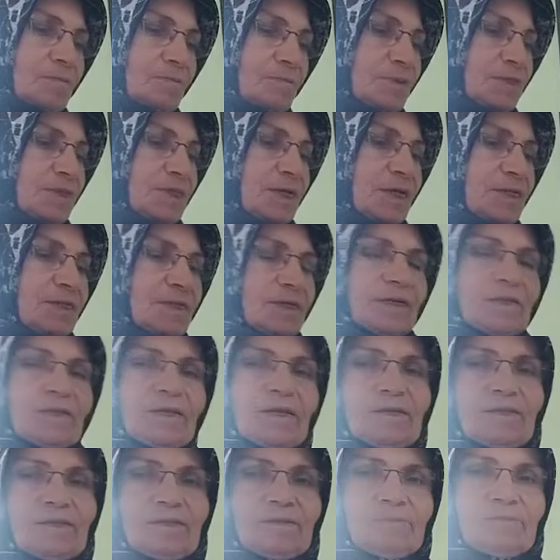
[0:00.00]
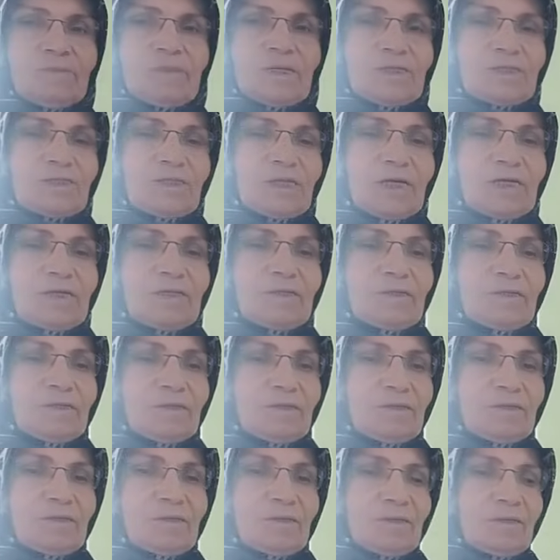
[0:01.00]
Bir saate kadar dedim taşar.
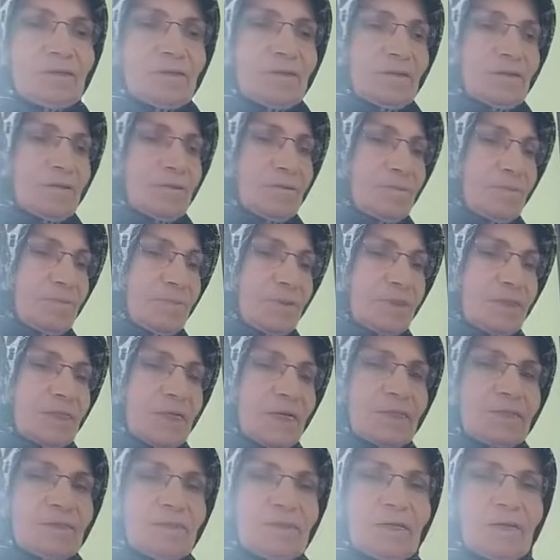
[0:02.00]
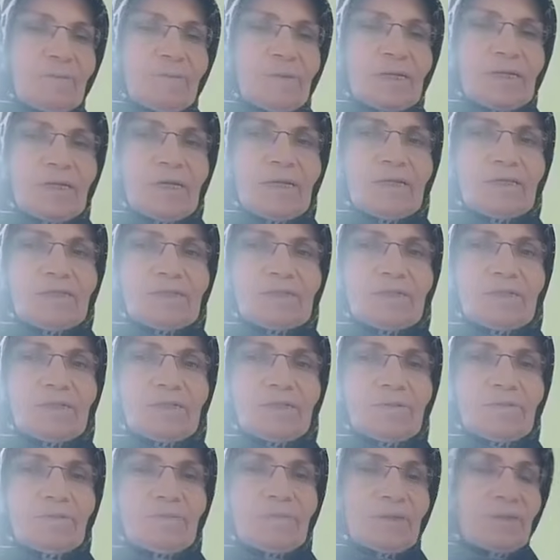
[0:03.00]
Bir saatte hemen gelince
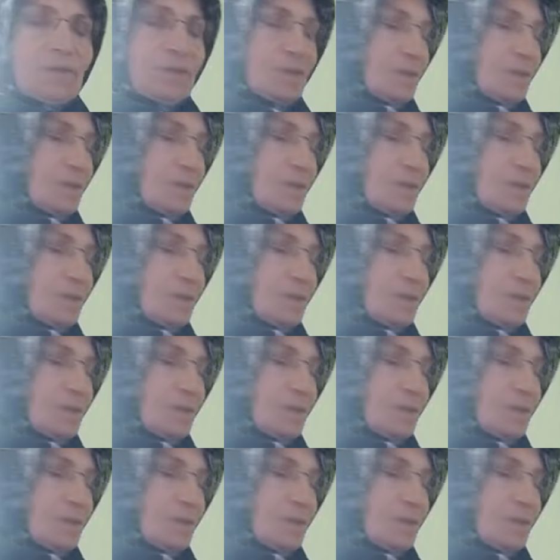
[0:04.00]
dedim.